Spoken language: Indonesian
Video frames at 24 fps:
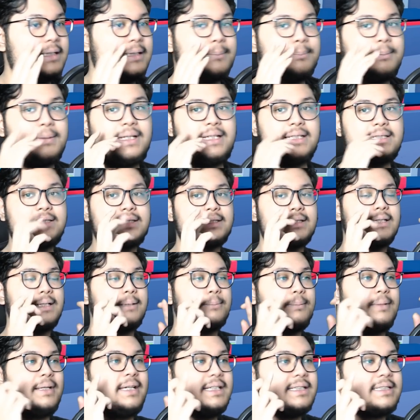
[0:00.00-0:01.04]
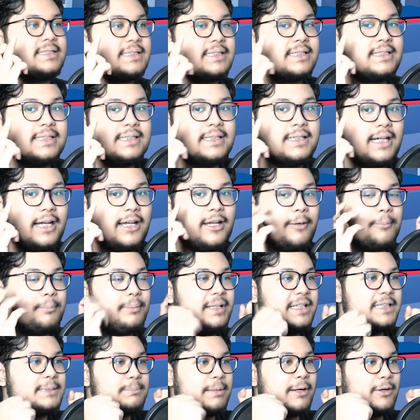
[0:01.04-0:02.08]
Please, please. Ayo please
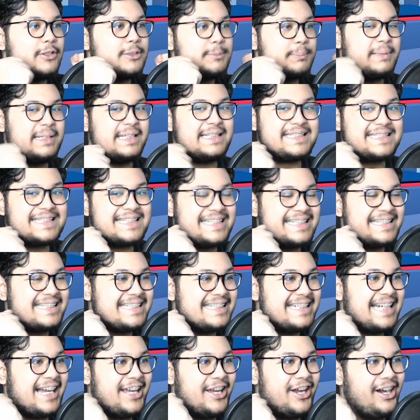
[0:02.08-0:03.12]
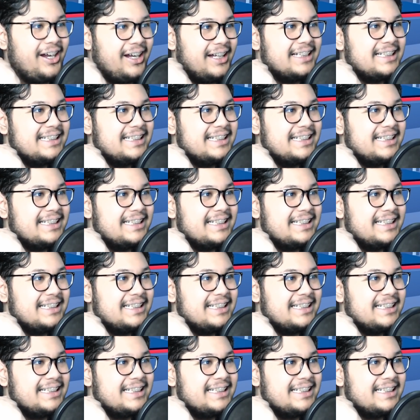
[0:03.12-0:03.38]
bagus please. Ayo.